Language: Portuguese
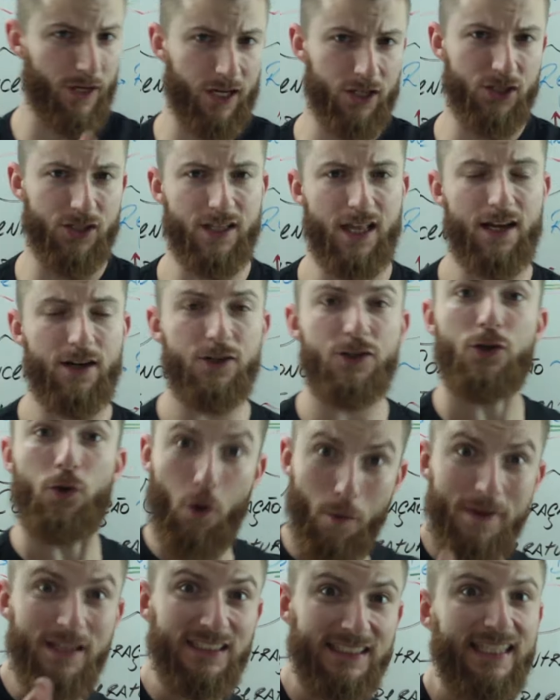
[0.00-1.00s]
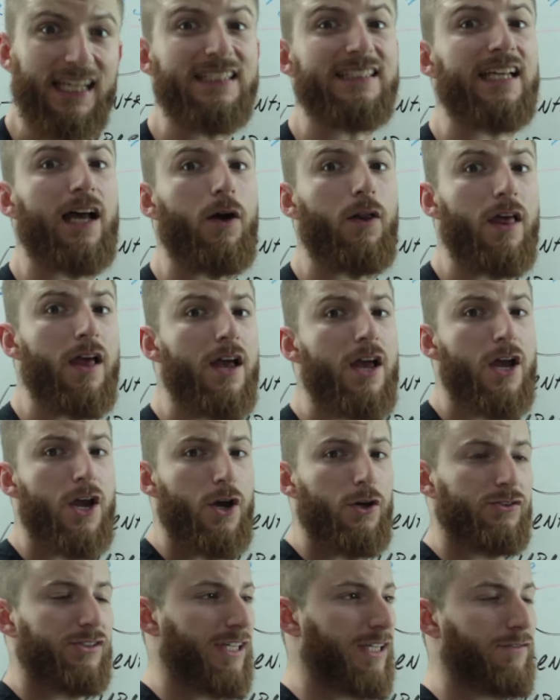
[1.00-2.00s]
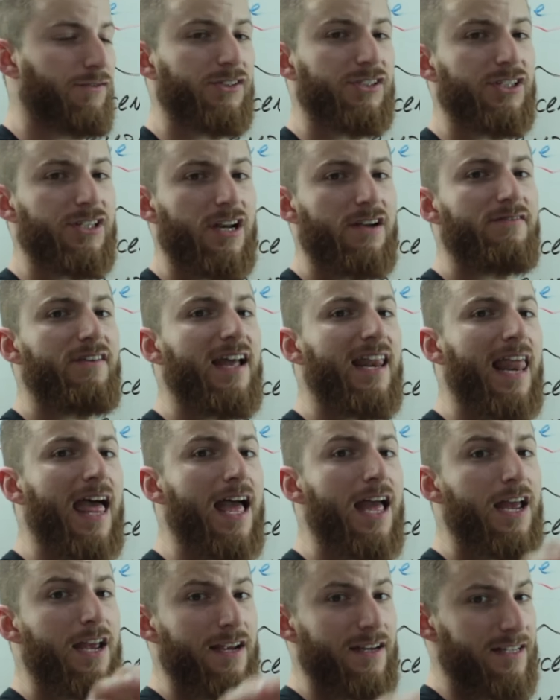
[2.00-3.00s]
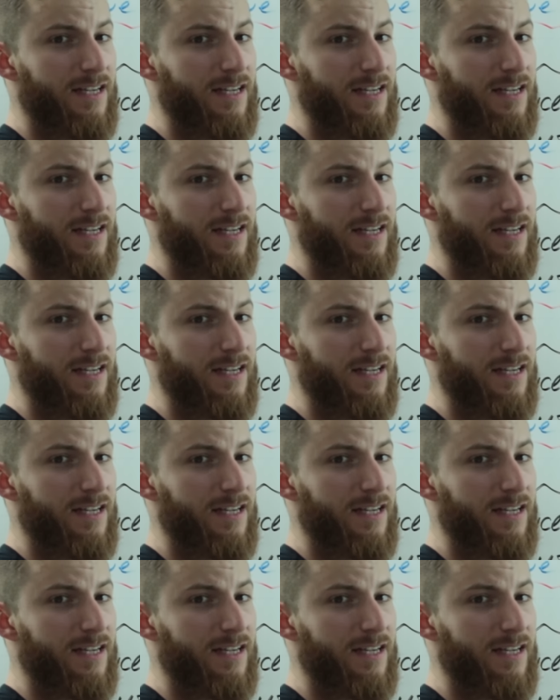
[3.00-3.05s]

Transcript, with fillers: E antes de começar essa aula, eu sei que você já vai lá,